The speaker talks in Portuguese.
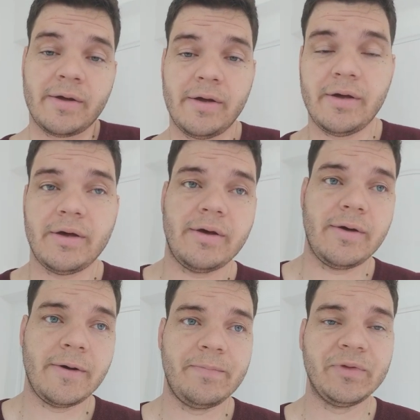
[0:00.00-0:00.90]

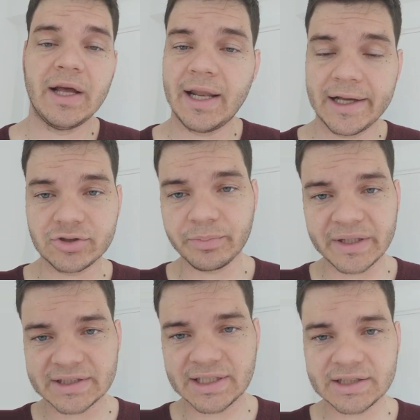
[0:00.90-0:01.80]
é, elege um
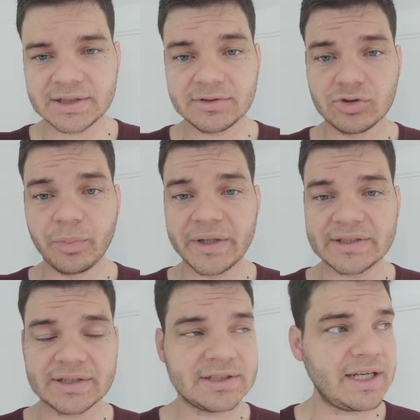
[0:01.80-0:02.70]
presidente super
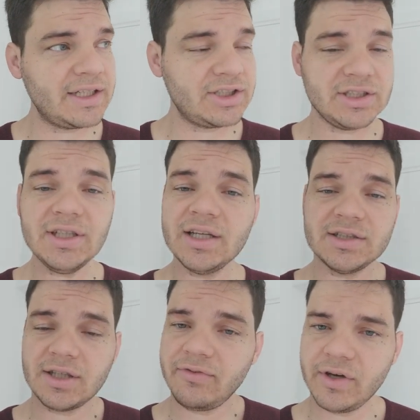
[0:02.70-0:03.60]
esquerdista e a gente
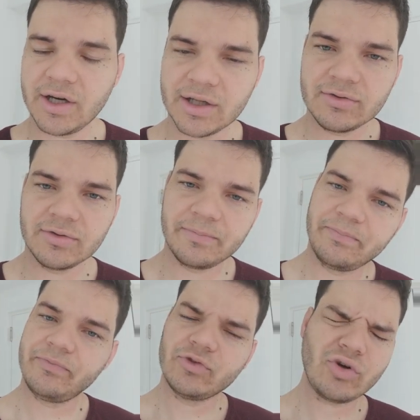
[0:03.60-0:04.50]
está ferrado.
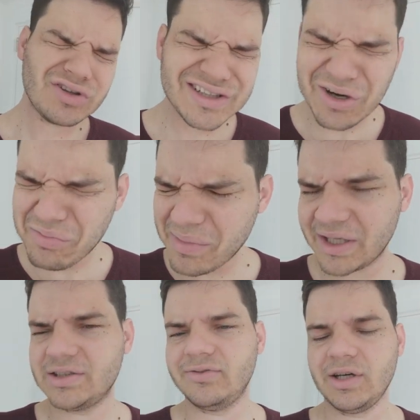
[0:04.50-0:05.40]

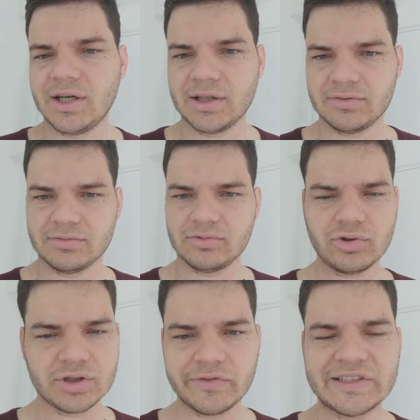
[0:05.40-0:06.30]
Totalmente ferrado.
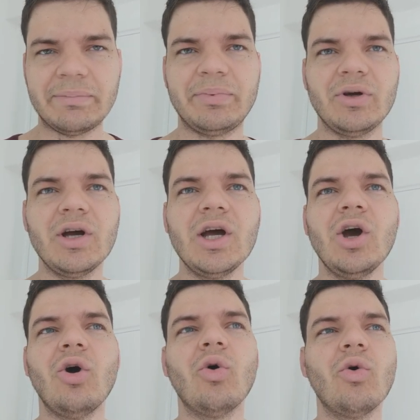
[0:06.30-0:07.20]
Total, vai ser pior.
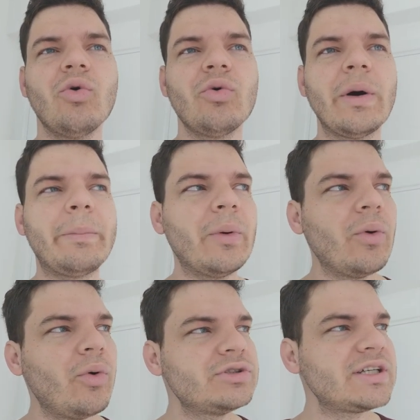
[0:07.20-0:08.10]
Uma,
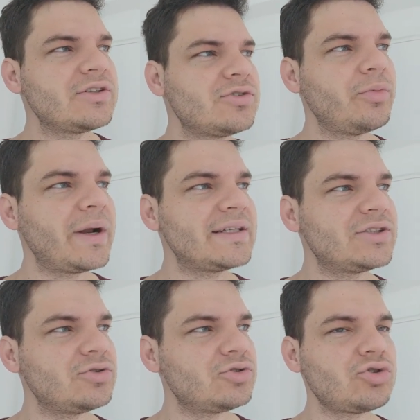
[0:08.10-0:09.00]
o, o
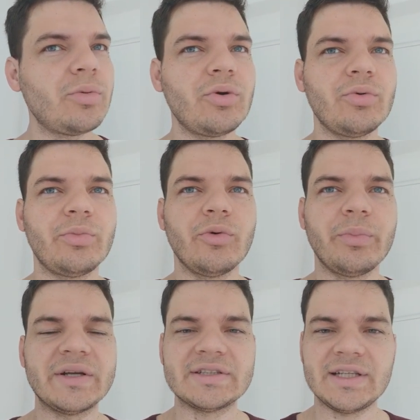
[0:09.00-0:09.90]
Brasil sobre um, um
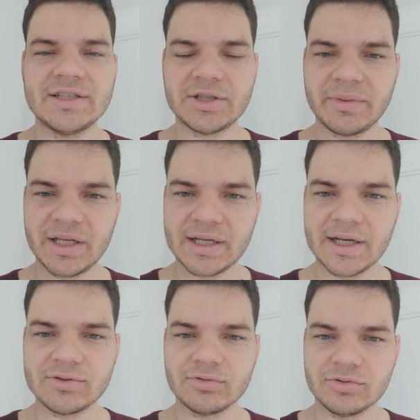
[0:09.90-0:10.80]
presidente americano